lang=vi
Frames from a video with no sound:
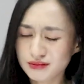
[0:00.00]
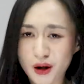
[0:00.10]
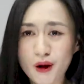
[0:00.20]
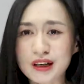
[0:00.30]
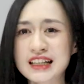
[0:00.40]

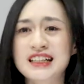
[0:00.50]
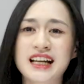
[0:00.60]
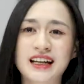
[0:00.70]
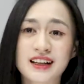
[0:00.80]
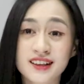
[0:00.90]
body
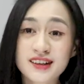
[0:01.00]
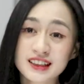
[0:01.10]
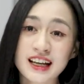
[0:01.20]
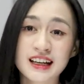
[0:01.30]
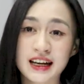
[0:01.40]
này, cái
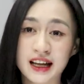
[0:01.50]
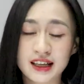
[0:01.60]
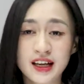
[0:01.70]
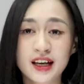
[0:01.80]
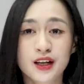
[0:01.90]
cơ thể
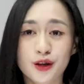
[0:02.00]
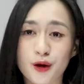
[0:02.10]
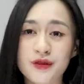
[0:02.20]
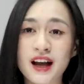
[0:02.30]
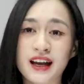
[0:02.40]
này
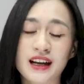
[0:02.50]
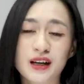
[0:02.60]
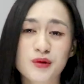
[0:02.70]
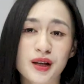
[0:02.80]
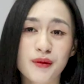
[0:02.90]
có phải
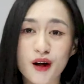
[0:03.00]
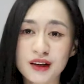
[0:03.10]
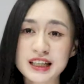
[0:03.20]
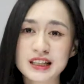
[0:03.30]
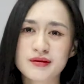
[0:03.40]
là một cái
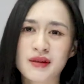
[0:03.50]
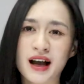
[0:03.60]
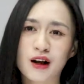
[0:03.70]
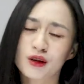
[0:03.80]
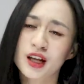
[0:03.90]
body
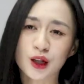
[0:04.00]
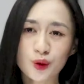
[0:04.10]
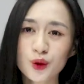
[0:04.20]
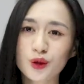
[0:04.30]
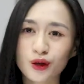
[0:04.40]
mà có thể
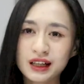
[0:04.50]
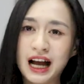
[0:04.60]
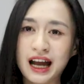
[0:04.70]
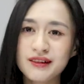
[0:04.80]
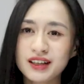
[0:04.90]
thu hút con
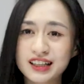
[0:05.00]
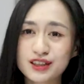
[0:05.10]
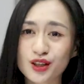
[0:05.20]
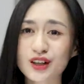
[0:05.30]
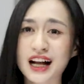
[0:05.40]
gái và
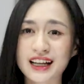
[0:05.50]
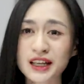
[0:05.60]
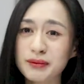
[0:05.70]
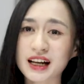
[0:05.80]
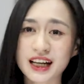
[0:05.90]
khiến cho con gái
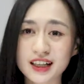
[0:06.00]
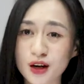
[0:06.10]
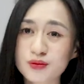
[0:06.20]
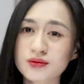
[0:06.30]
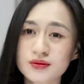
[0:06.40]
thích bạn hay
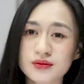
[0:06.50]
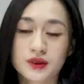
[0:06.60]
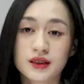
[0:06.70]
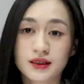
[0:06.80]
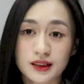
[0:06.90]
không?
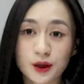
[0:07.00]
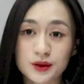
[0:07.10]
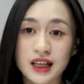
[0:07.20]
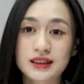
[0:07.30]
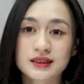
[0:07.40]

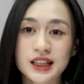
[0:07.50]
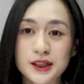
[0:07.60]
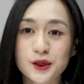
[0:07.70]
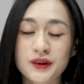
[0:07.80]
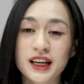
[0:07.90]
Liệu rằng
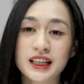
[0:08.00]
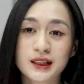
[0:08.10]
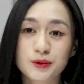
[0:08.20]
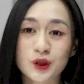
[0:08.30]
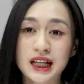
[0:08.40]
đây có phải
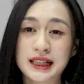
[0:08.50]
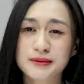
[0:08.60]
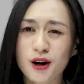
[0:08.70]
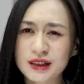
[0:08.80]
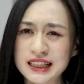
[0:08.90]
là một cái
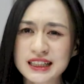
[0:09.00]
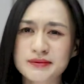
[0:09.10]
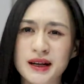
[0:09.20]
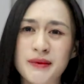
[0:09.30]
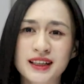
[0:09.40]
body
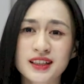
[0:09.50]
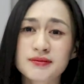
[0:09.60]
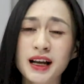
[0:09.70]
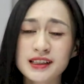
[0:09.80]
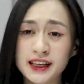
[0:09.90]
mà bản
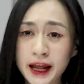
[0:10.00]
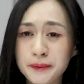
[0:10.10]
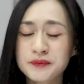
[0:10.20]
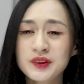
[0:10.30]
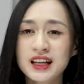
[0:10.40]
thân bạn thấy
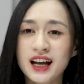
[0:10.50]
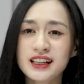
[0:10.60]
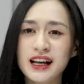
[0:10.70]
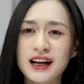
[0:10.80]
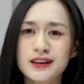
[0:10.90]
đẹp,
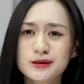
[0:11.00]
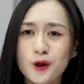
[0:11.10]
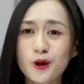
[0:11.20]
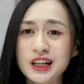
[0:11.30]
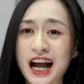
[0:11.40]
hay là
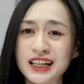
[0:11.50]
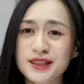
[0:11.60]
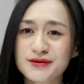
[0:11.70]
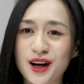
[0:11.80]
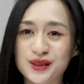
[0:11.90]
con gái
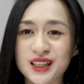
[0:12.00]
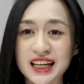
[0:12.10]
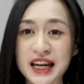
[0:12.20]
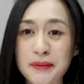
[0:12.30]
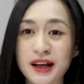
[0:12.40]
nhìn vào sẽ
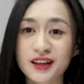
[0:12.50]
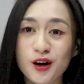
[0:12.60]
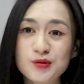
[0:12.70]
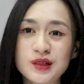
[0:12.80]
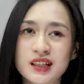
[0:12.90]
thấy đẹp hay
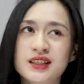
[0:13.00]
không?